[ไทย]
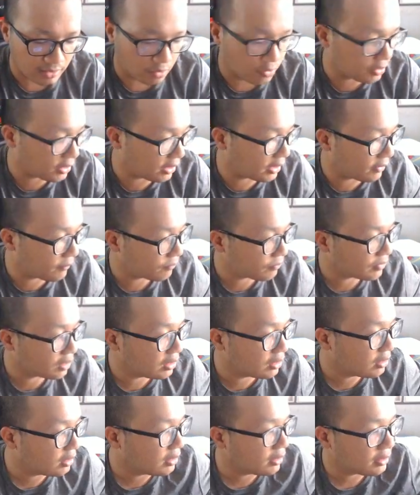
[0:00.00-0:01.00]
โอเค
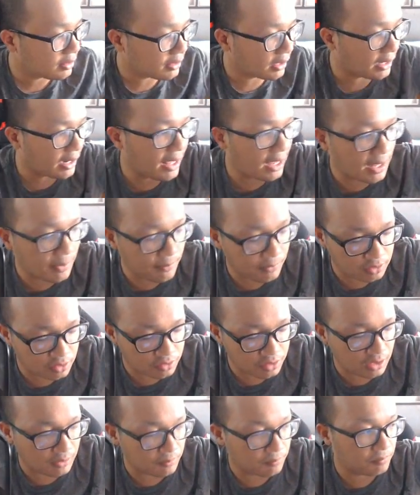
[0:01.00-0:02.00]
อย่างแรกครับเราต้อง
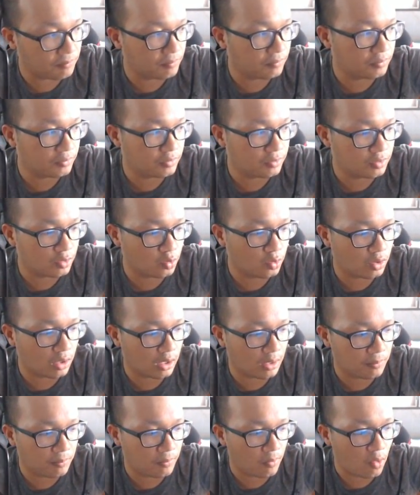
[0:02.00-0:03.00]
หยิบตัว
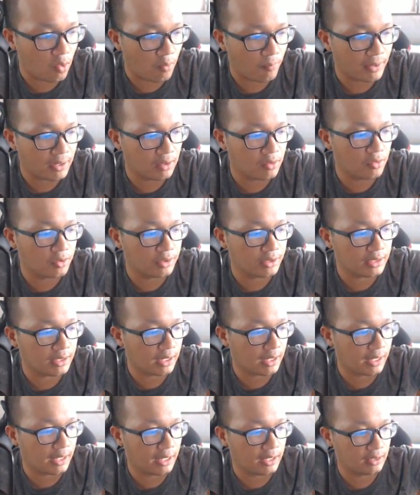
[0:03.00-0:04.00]
ผงไมโลนี่
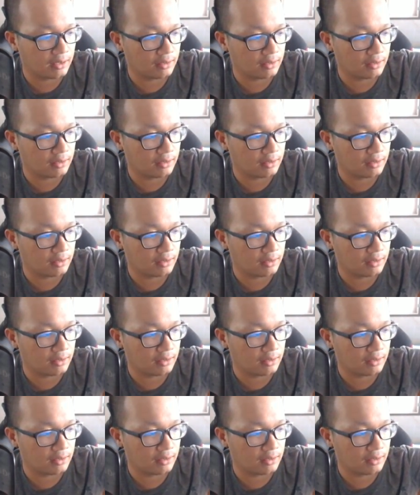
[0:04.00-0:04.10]
นะฮะ